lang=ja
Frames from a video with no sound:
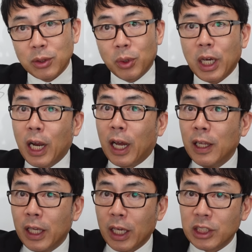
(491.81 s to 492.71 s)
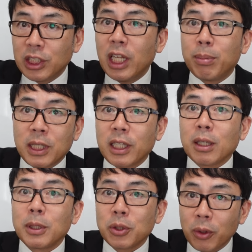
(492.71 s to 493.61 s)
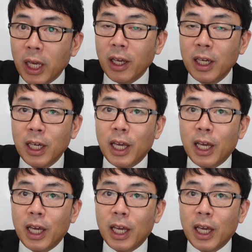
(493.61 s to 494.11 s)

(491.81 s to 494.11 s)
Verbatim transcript: それから、えー、司令部叩きますよね。